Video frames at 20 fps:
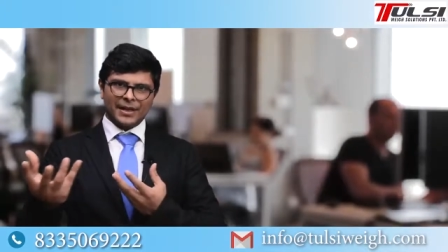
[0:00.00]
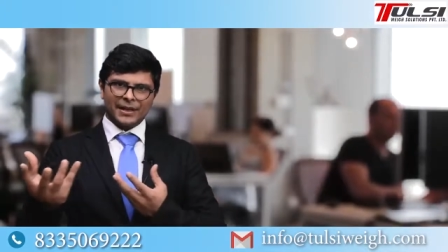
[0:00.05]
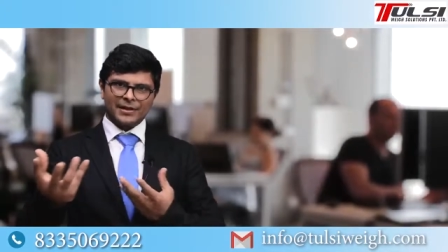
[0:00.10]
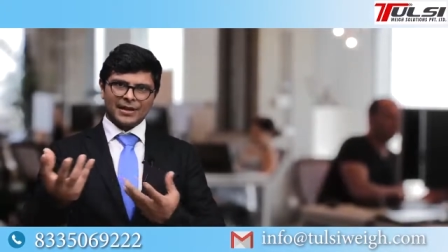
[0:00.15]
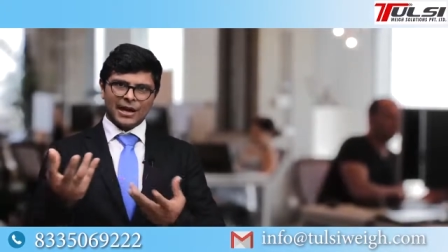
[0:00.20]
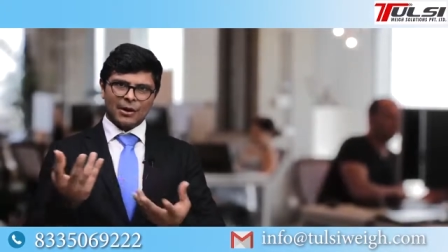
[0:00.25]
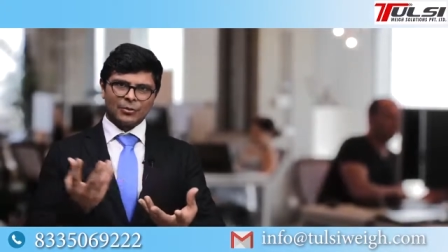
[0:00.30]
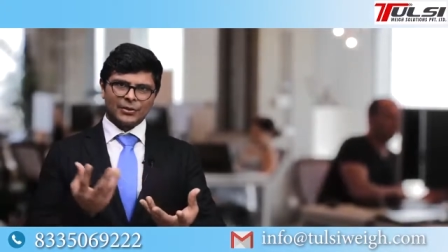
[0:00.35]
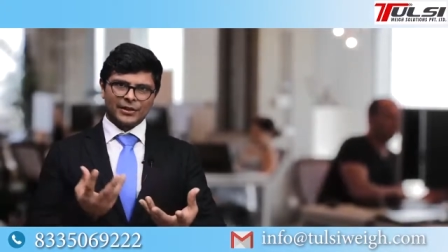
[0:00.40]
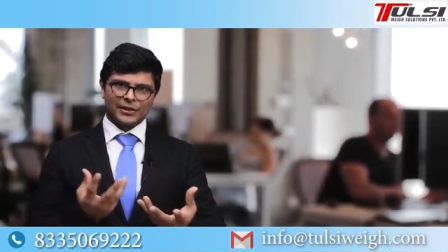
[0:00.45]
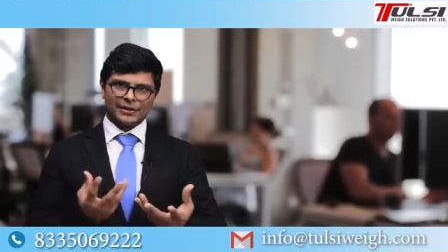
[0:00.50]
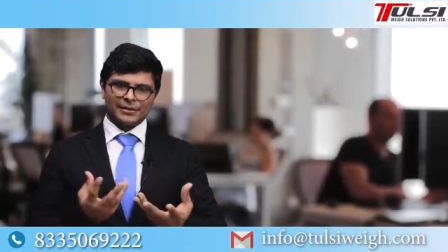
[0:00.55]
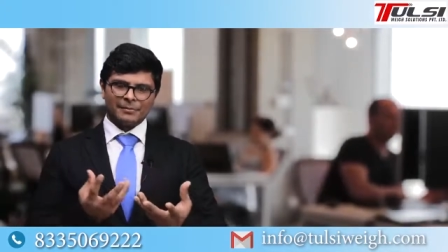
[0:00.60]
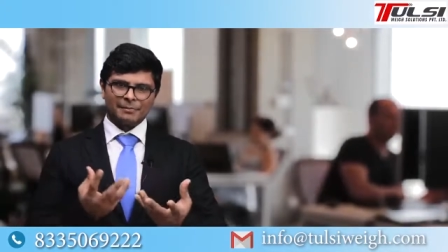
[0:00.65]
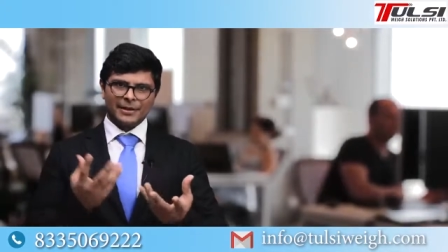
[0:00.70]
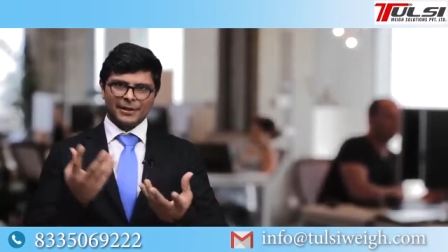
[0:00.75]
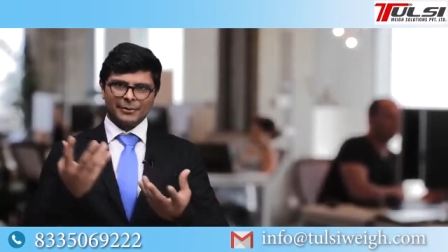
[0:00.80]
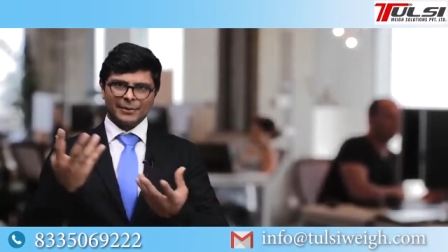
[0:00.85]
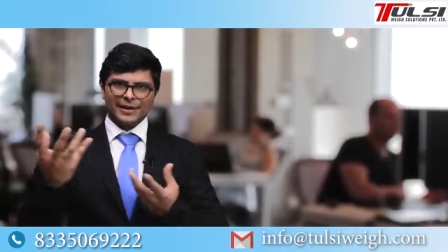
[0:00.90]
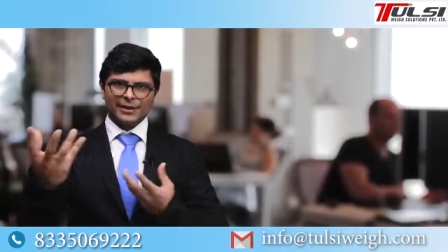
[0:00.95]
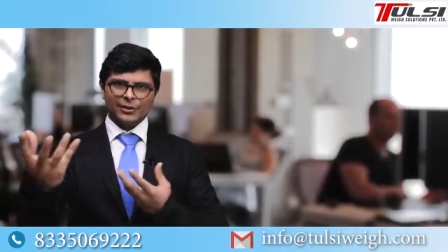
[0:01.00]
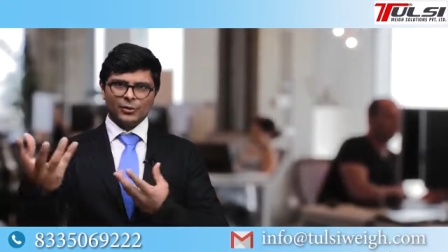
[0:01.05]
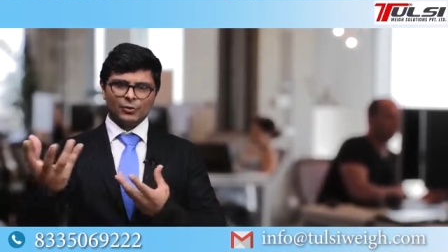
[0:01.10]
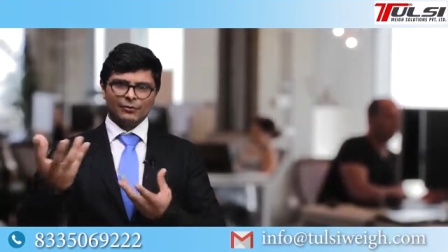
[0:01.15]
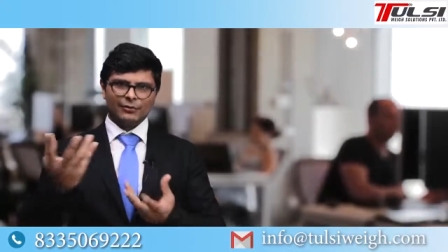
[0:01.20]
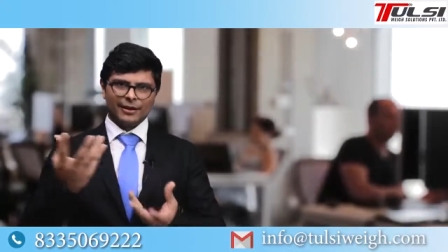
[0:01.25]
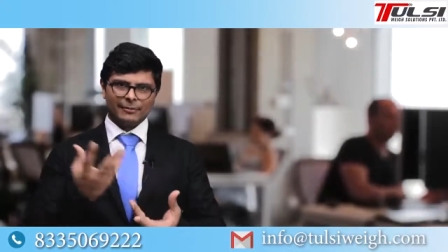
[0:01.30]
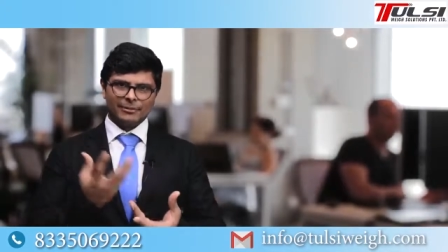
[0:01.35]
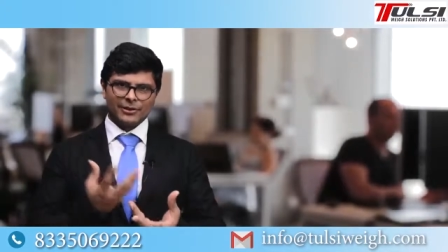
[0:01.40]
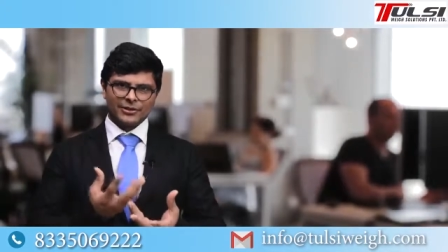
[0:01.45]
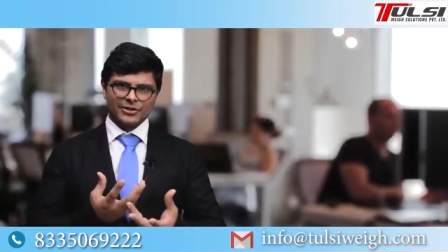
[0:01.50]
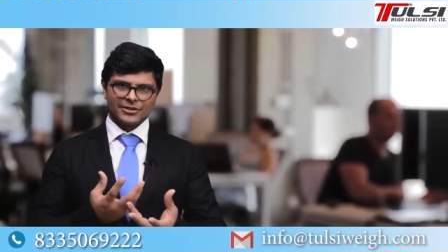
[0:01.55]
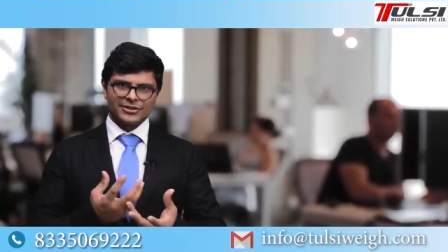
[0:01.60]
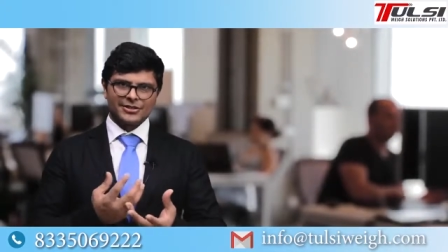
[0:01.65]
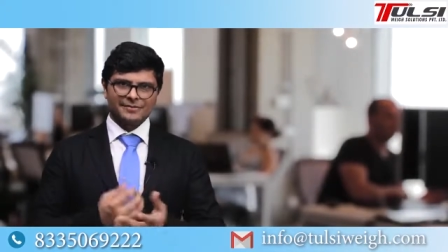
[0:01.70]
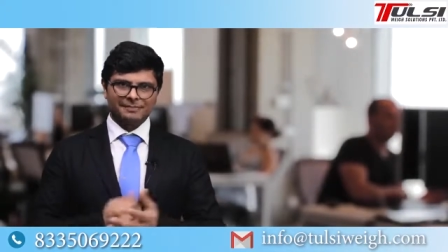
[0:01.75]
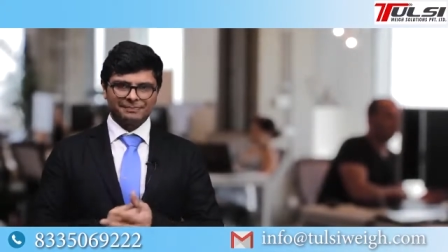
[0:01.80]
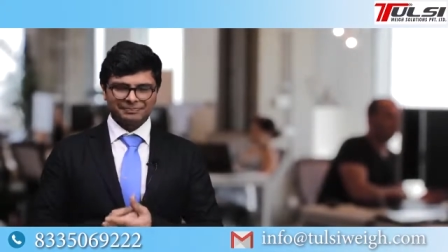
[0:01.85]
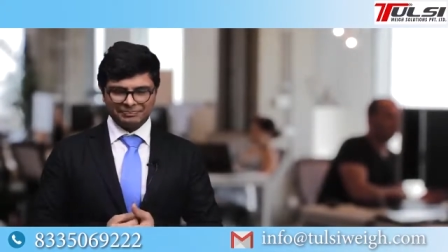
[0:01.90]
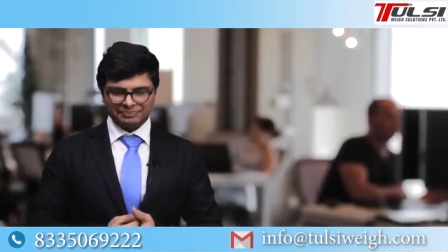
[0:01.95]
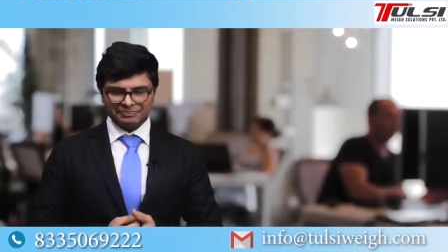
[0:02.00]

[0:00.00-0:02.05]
इनकाउंटर बिटवीन टू वेबरेजेस